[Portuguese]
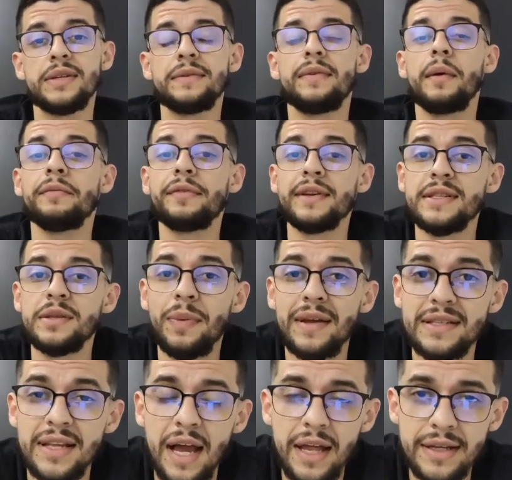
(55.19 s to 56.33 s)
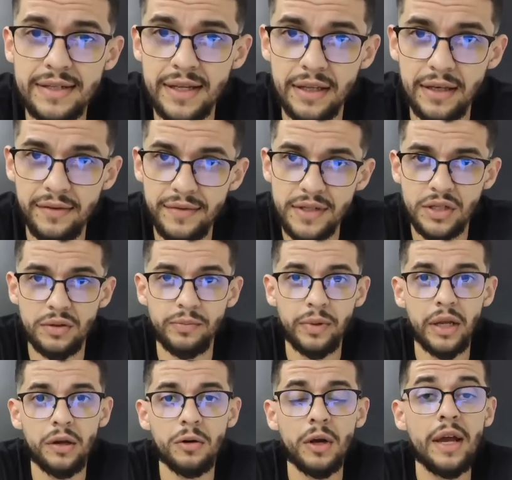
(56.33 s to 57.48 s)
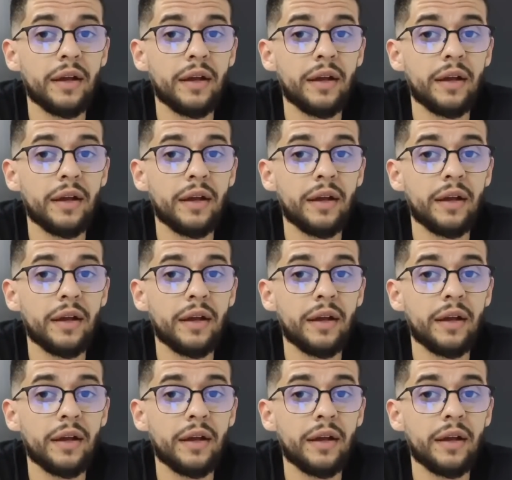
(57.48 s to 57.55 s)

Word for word: que vai me fazer passar nessa entrevista de emprego,